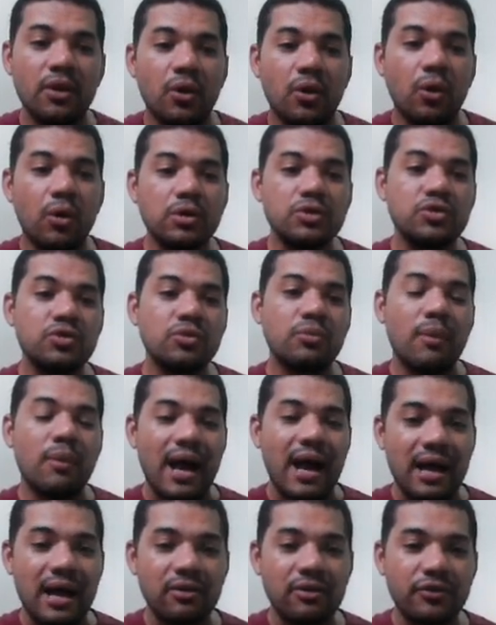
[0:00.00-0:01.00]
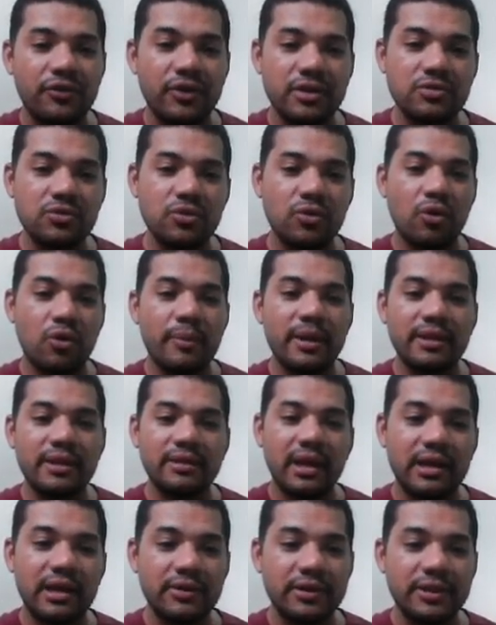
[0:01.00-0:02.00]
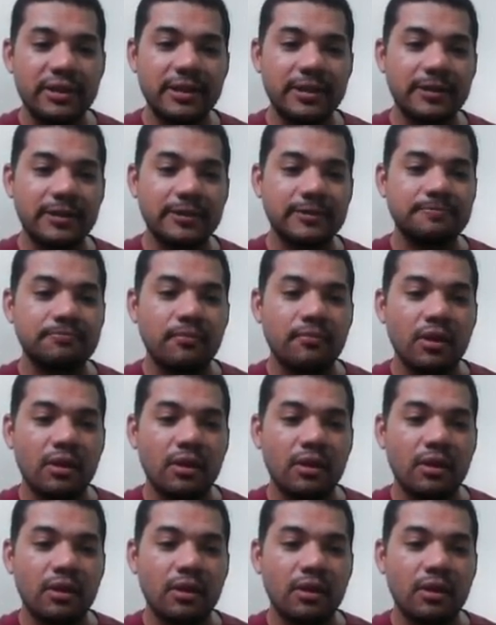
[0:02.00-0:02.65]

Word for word: onde o Marlon fez um comentário aqui, ó.